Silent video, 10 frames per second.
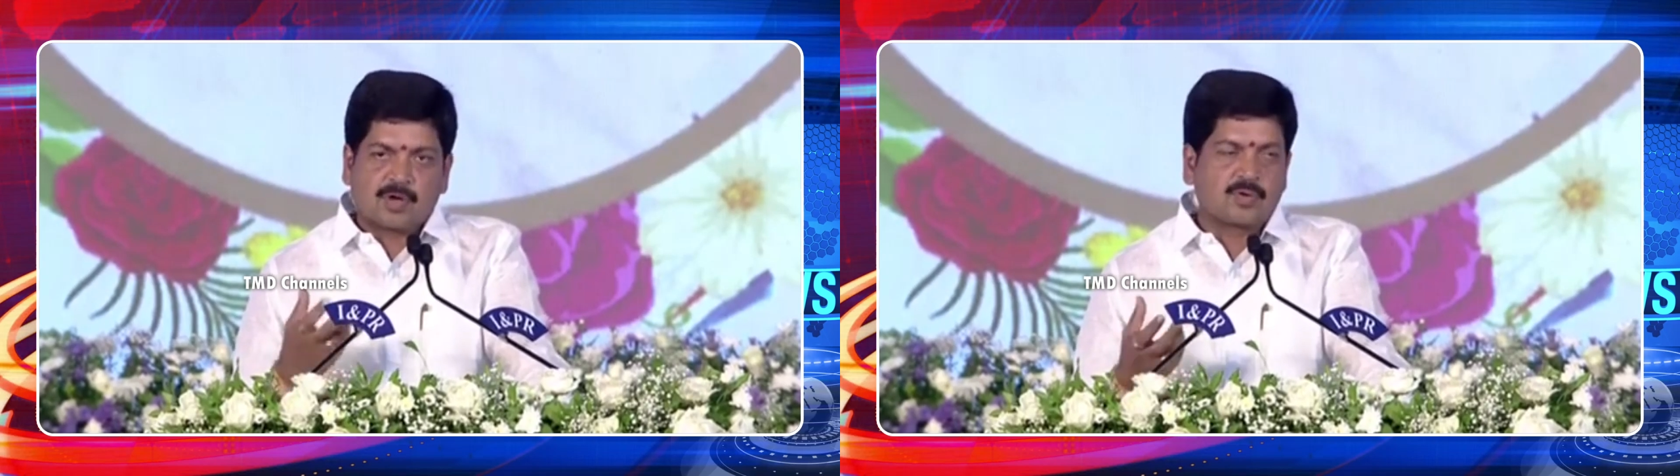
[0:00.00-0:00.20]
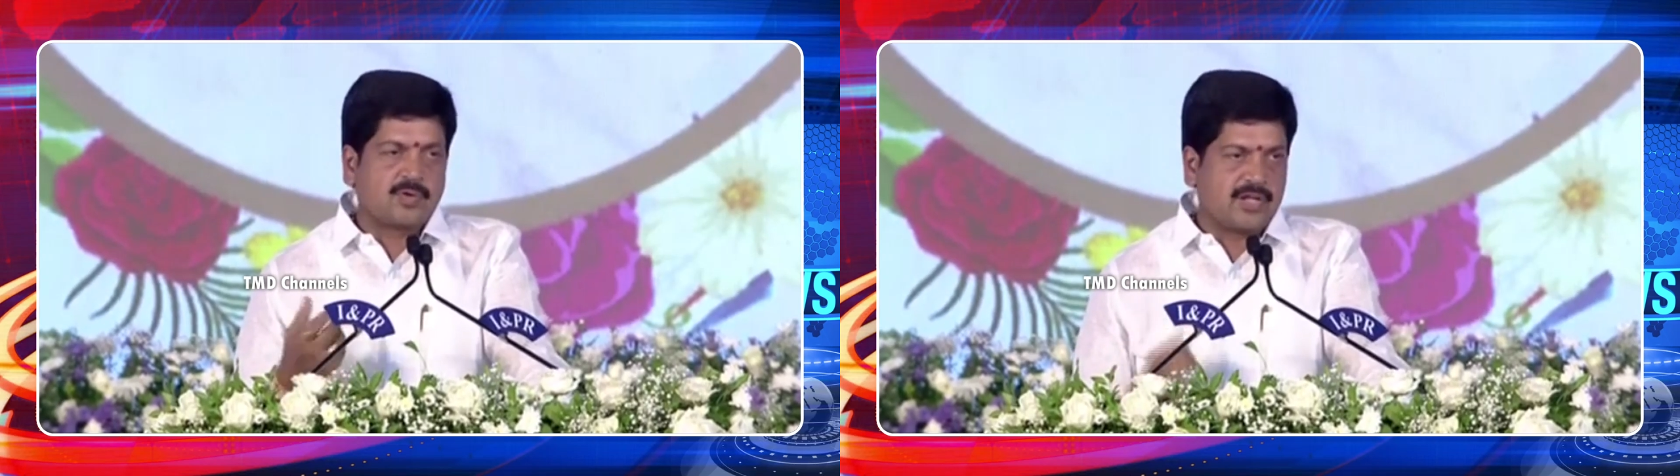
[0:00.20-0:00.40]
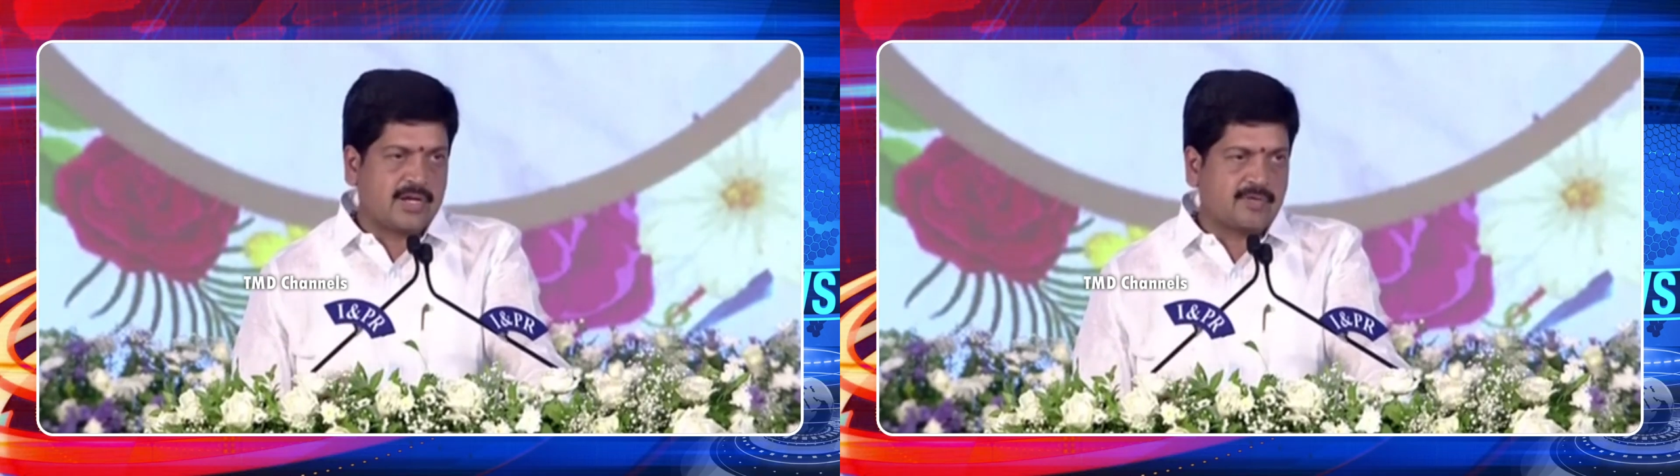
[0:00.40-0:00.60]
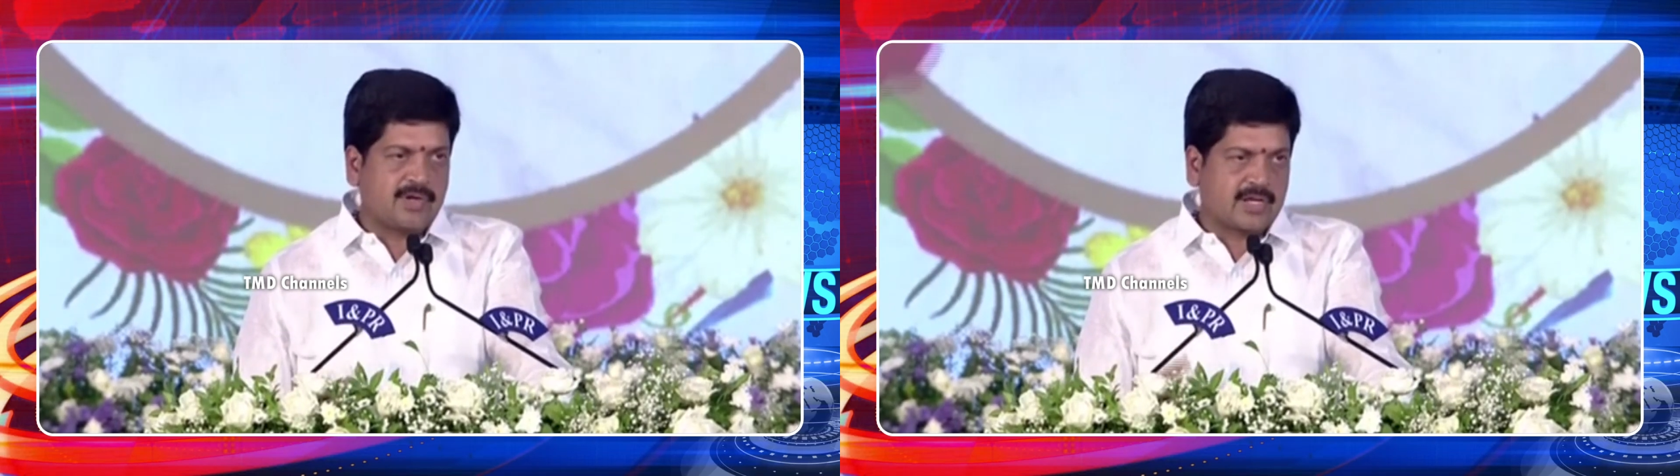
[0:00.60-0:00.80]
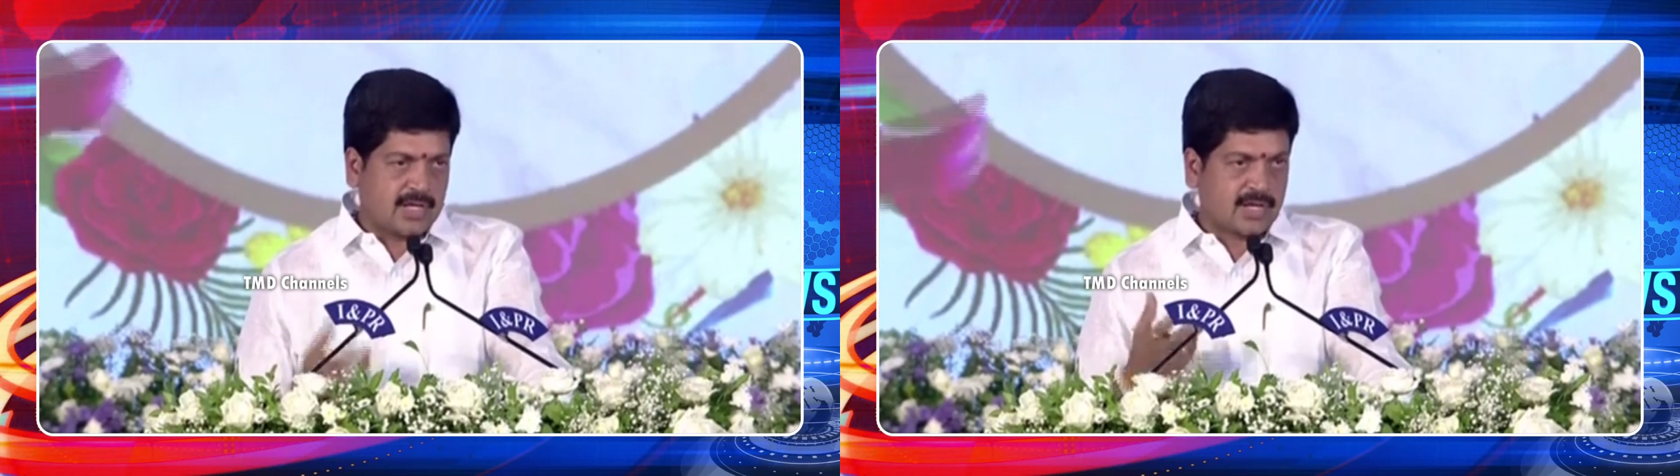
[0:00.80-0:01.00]
మగుటం
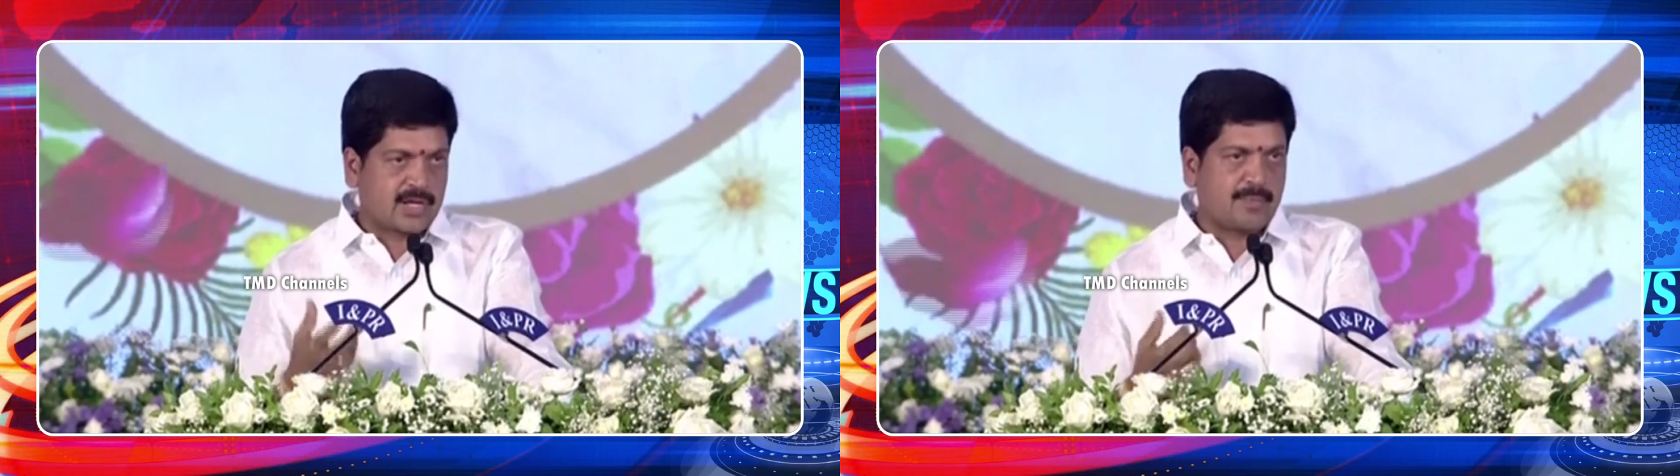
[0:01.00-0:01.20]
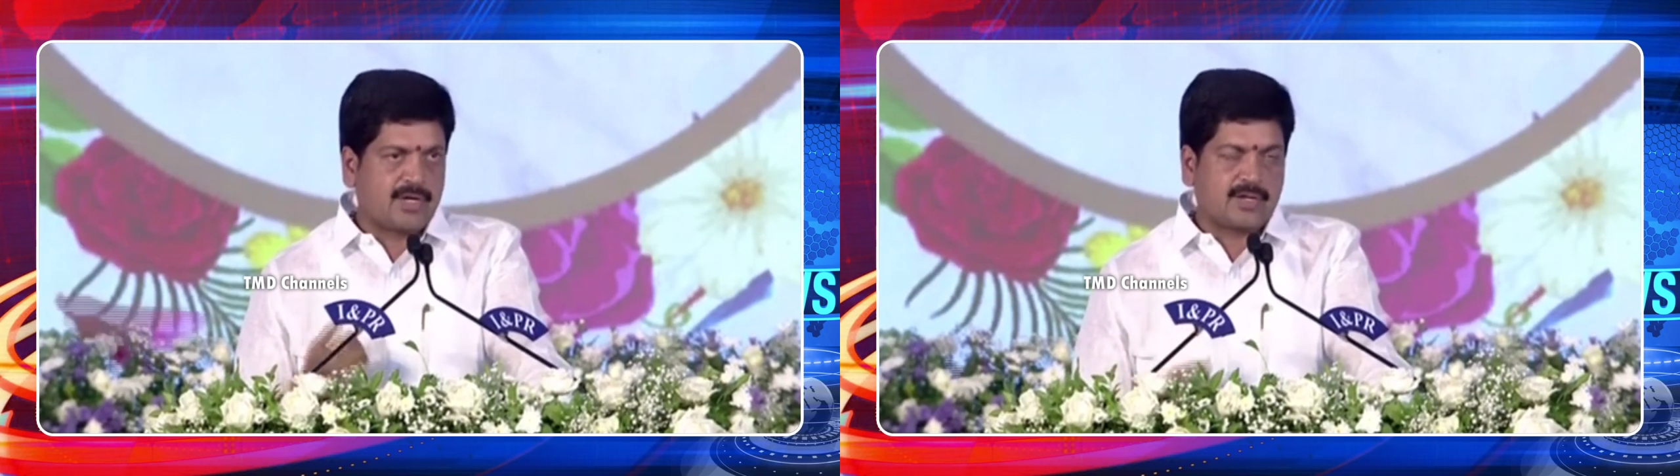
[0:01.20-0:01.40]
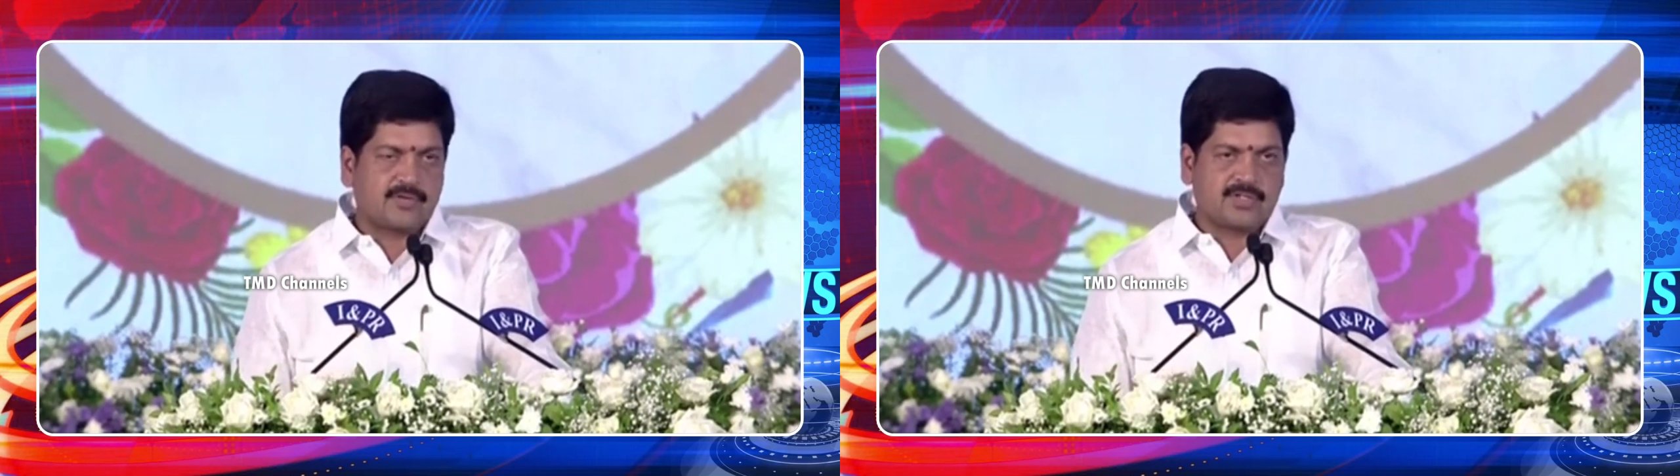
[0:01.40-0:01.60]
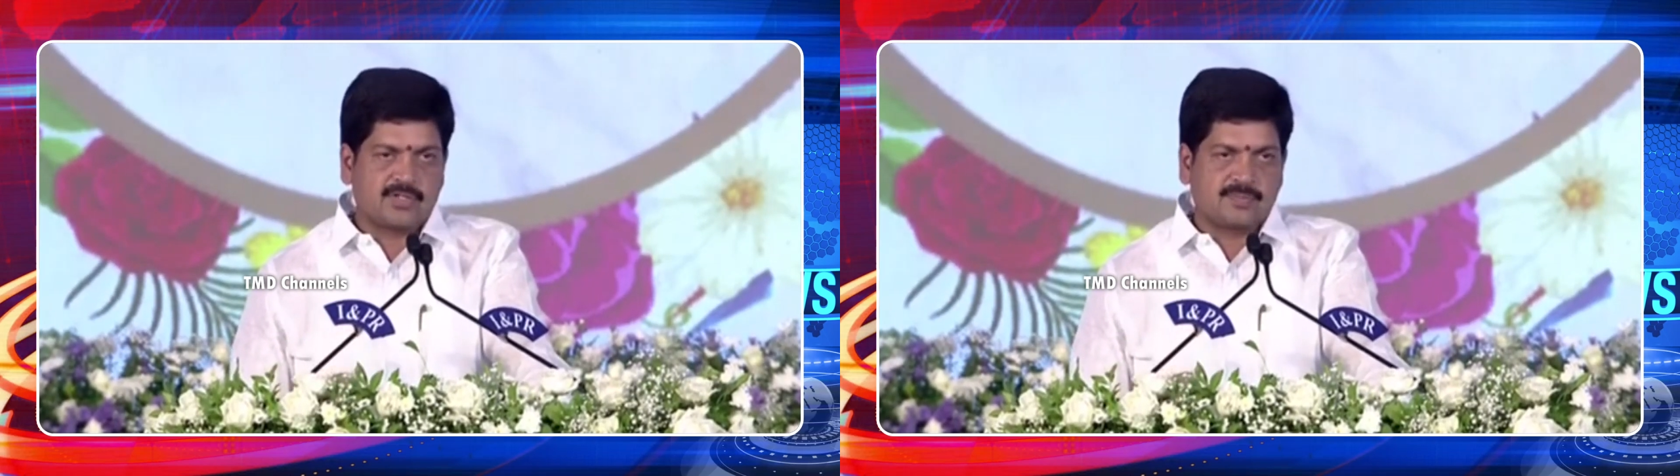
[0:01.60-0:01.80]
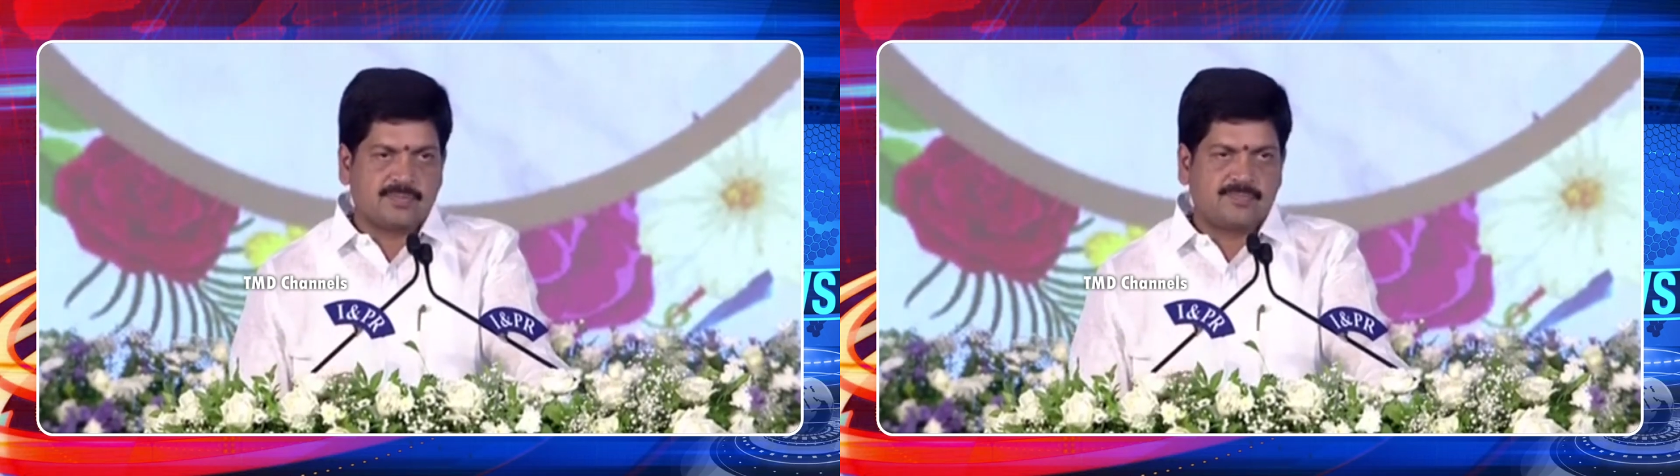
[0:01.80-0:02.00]
లేనటువంటి కార్యక్రమాలు
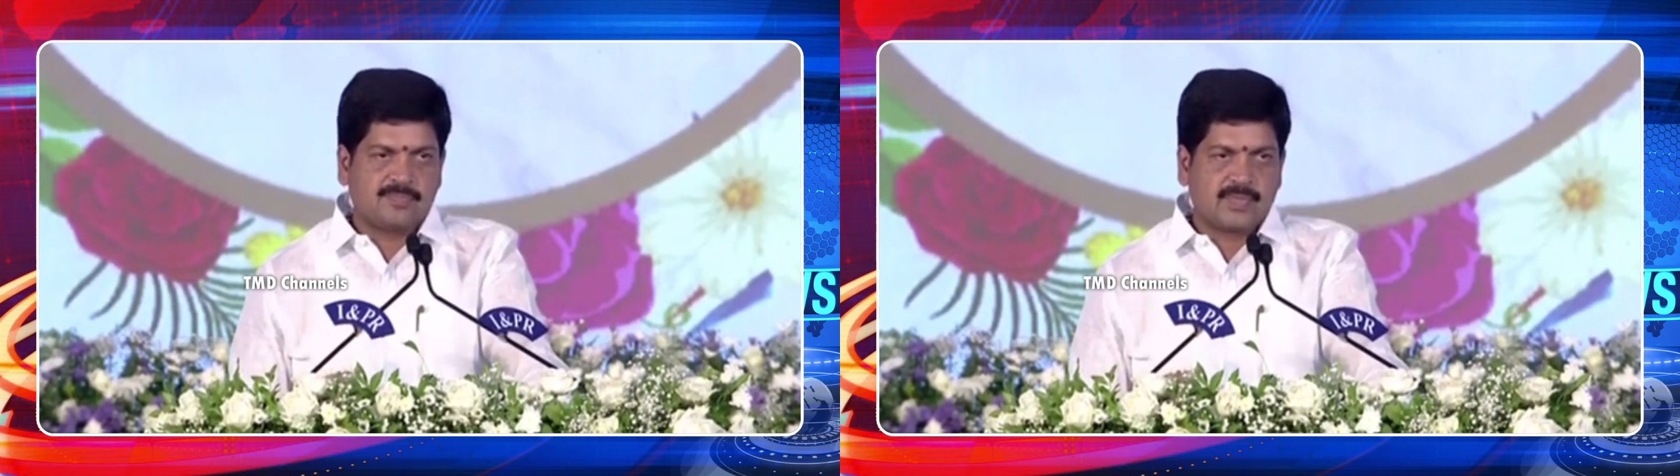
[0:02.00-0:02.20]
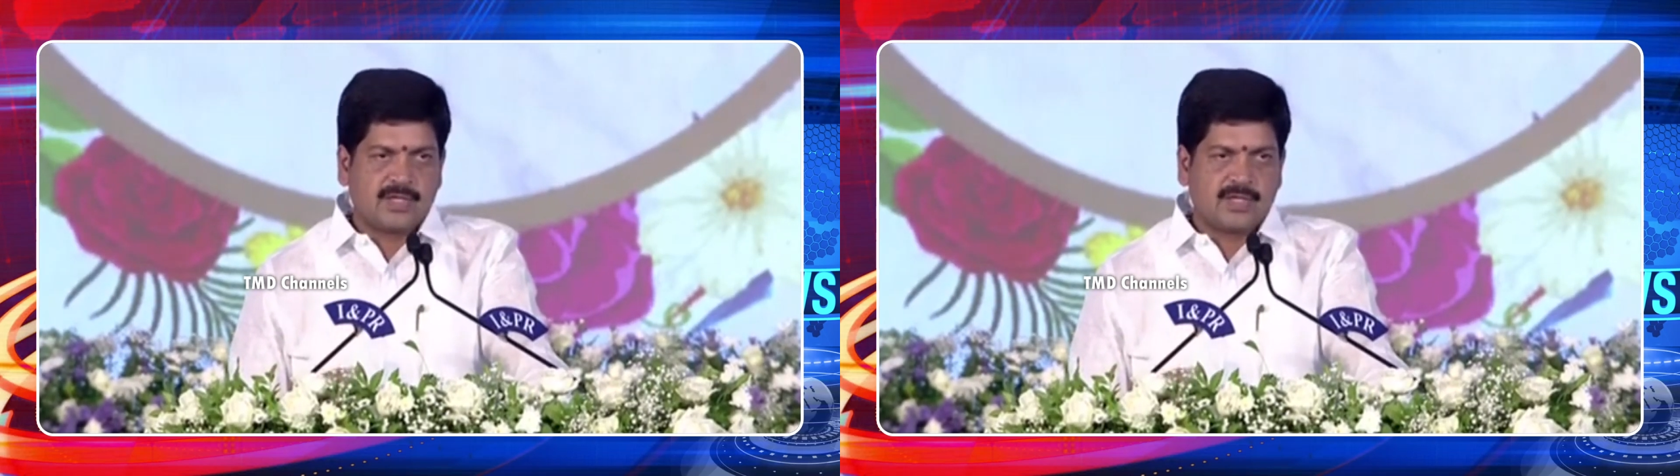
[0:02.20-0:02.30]
నిర్వహించడం